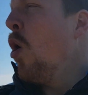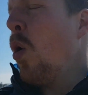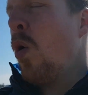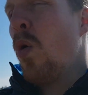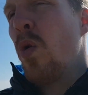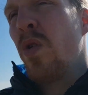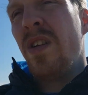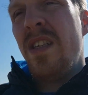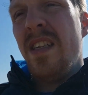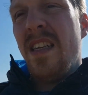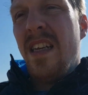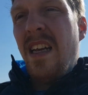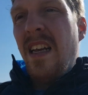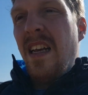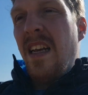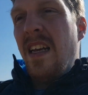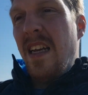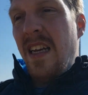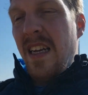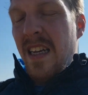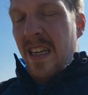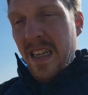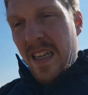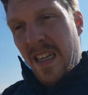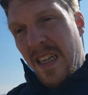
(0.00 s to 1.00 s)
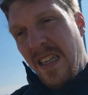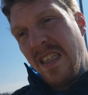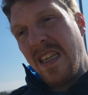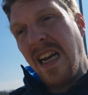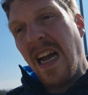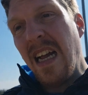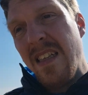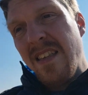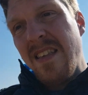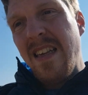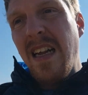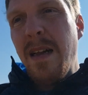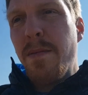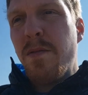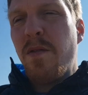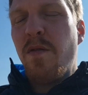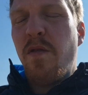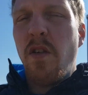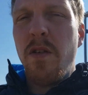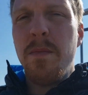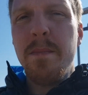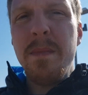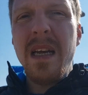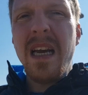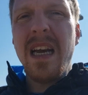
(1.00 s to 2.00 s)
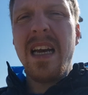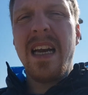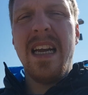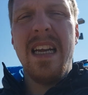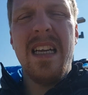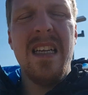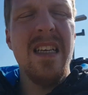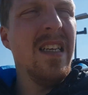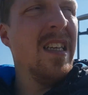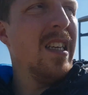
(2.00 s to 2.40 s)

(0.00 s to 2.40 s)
Und äh, ich kann selbst von mir reden.